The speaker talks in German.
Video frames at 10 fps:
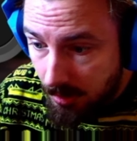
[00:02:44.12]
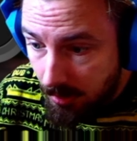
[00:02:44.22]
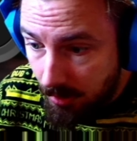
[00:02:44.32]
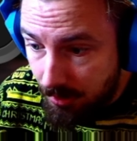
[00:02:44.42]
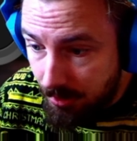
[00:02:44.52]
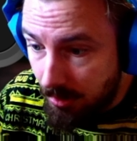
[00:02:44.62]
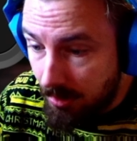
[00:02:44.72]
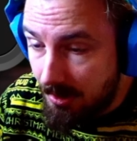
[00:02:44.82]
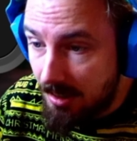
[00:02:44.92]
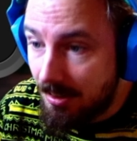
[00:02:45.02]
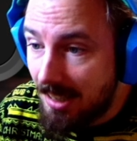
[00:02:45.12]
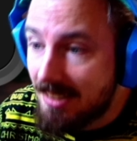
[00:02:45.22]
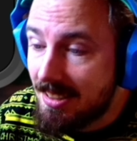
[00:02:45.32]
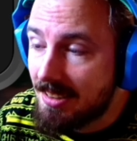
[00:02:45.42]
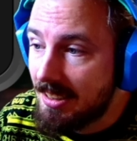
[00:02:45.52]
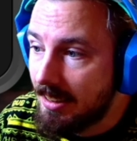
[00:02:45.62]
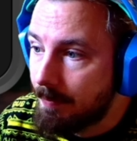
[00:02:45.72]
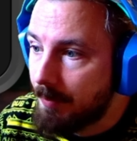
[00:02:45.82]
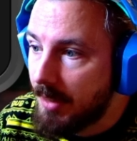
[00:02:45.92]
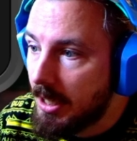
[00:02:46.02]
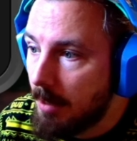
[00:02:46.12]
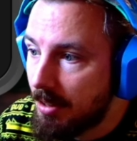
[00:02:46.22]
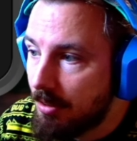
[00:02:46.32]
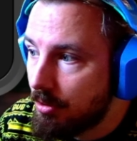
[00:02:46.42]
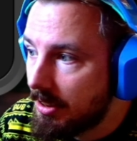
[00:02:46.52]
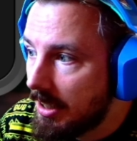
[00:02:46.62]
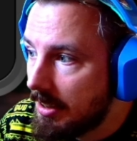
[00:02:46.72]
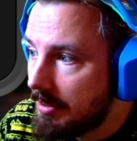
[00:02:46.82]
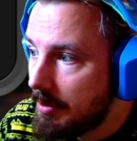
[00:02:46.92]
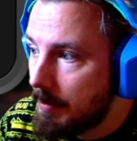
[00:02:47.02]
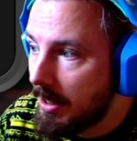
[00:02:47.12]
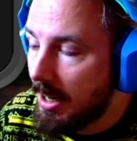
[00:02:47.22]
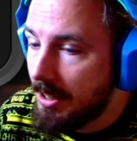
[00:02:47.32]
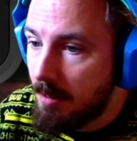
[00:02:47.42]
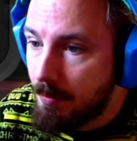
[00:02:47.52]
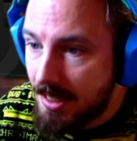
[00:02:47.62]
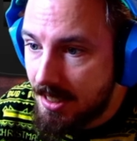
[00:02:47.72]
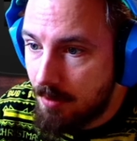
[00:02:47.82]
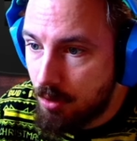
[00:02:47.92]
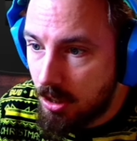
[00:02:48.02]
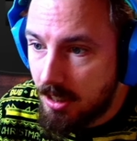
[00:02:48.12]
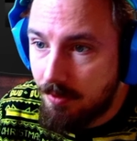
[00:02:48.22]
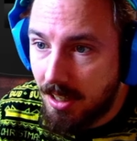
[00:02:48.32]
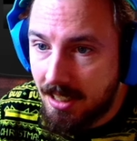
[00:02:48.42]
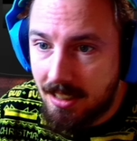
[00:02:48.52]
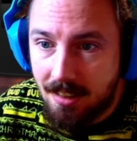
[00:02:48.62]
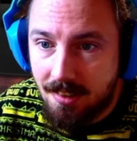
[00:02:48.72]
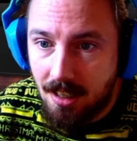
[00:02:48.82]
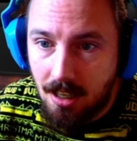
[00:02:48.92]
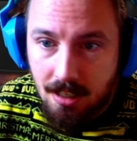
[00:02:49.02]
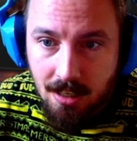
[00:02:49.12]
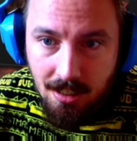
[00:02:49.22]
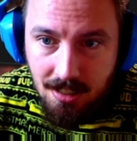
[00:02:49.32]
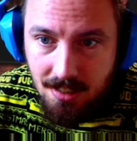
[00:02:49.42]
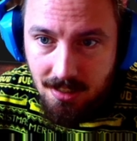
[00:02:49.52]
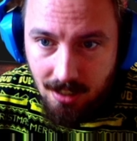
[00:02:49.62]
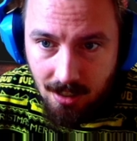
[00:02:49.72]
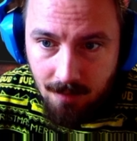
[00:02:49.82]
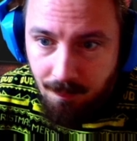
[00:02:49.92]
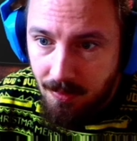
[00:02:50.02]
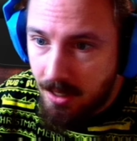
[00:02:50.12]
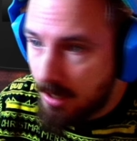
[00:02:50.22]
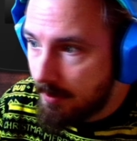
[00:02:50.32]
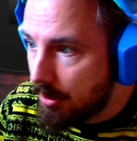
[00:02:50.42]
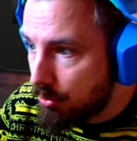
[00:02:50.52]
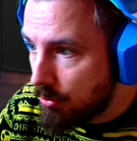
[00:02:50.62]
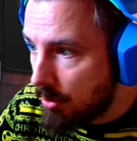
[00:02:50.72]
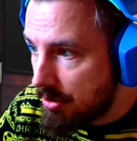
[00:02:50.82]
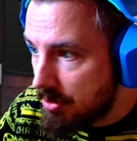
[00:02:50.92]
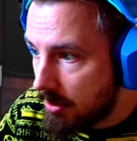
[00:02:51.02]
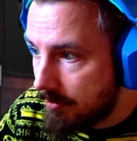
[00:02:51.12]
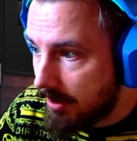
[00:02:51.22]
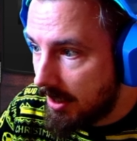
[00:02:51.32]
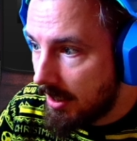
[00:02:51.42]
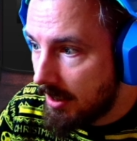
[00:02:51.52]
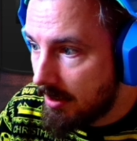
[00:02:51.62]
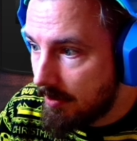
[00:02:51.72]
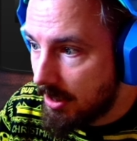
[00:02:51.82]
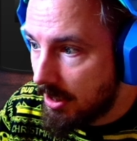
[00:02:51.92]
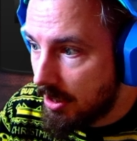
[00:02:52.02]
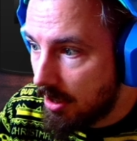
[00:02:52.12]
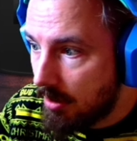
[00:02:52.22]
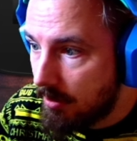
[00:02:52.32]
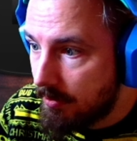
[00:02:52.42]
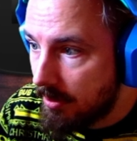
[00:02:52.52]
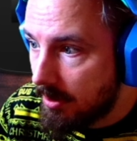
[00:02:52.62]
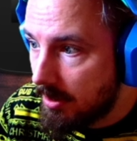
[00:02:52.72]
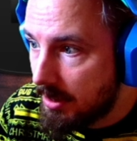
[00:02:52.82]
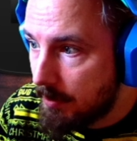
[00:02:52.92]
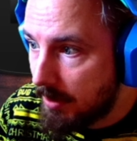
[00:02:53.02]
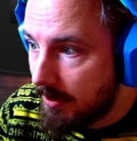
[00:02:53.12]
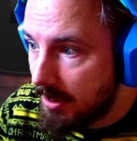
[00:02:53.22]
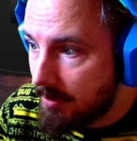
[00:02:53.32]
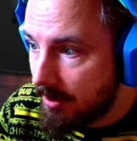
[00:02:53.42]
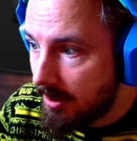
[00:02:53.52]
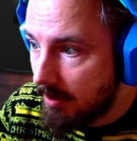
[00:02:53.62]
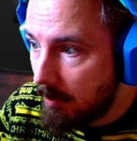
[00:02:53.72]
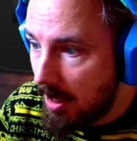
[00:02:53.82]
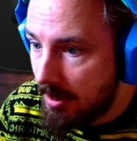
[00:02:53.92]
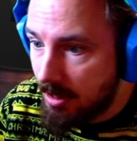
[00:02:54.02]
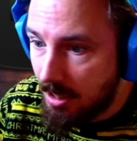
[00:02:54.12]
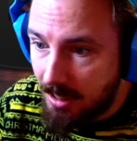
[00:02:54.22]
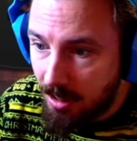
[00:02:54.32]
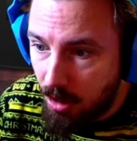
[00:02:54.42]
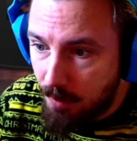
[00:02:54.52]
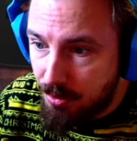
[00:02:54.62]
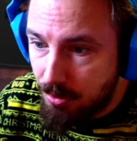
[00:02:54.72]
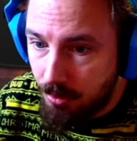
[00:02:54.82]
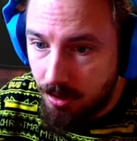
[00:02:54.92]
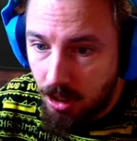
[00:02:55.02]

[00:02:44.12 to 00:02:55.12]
Und so, und das, das ist das Ding. Ich habe dann so gedacht, man kann dann besser wirklich, wenn ich dann sage nach diesem Jahr, wir suchen uns einen neuen Verein, wir gehen auf äh, nicht privater Verein, Karriereoption